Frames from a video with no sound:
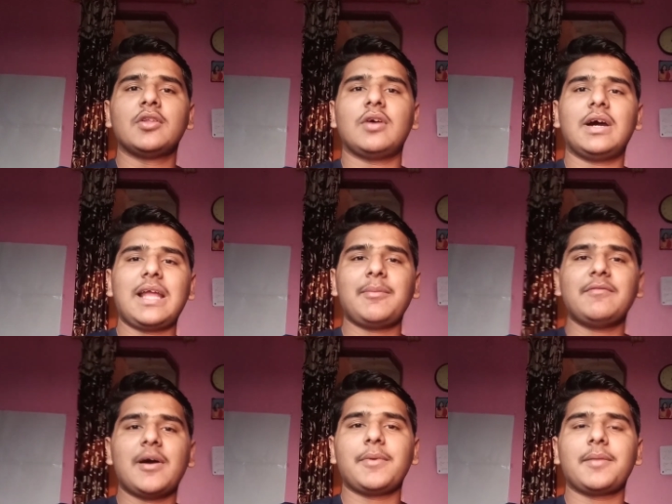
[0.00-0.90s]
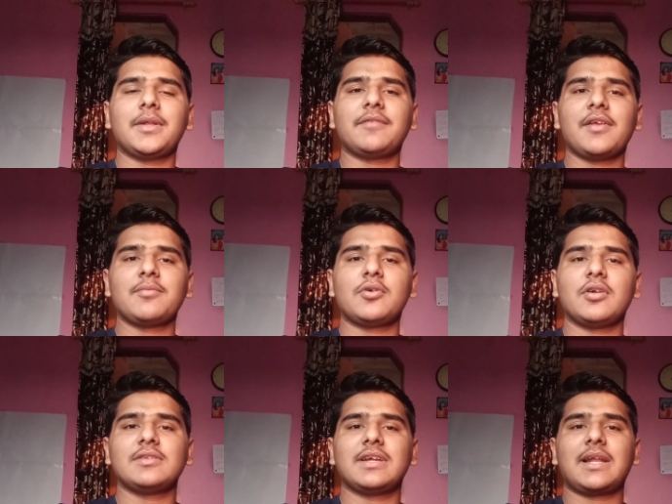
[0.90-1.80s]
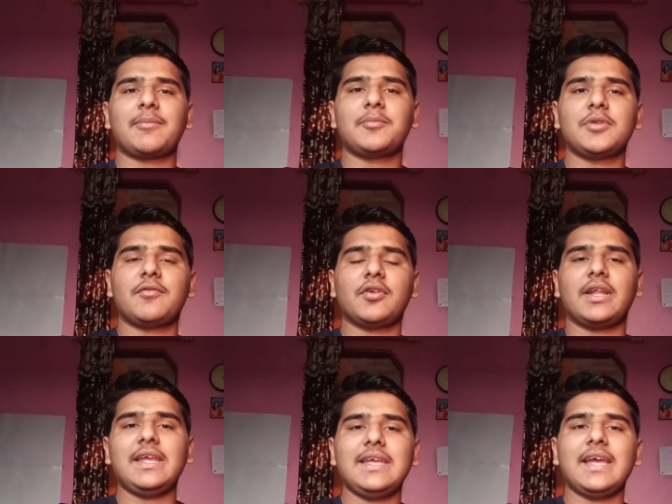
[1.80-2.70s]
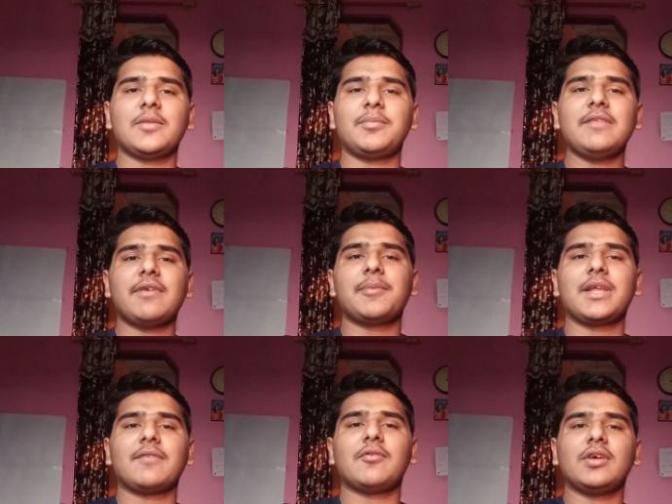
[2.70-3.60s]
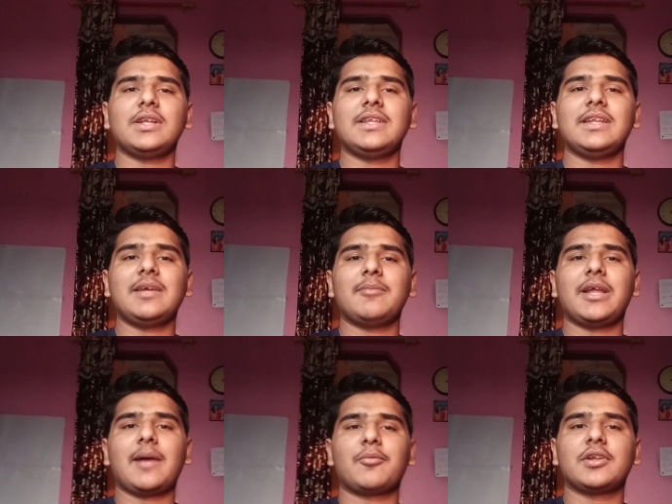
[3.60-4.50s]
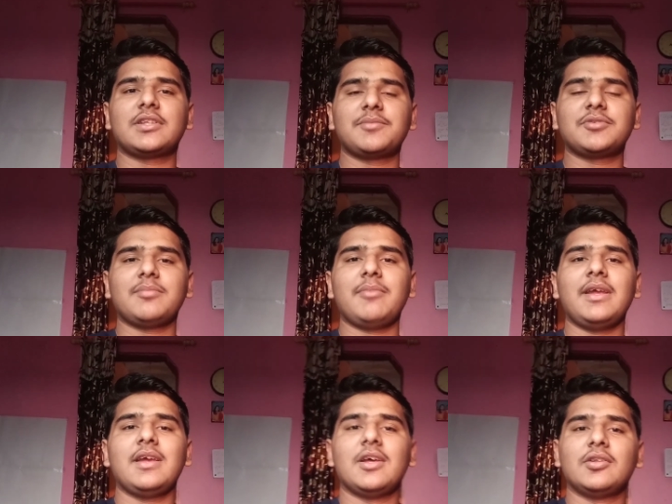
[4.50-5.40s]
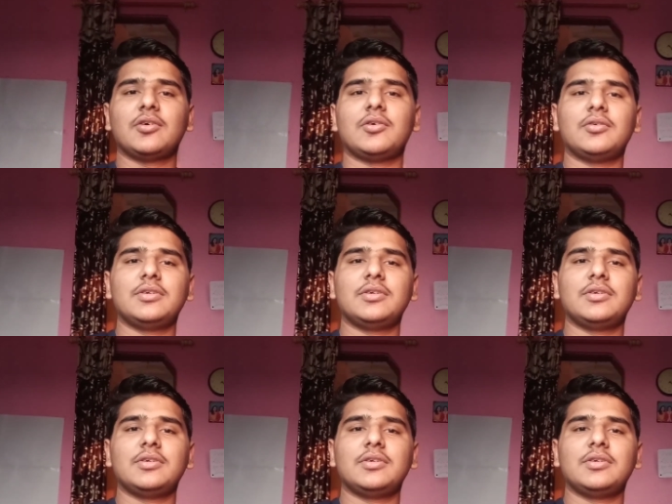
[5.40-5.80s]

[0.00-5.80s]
तो अगर आपने वहाँ पर अभी तक फेसबुक और इंस्टाग्राम पर मुझे फॉलो नहीं किया है तो प्लीज़ वहाँ पर जाकर फॉलो कर लीजिए लिंक मिलेगा आपको डिस्क्रिप्शन में तो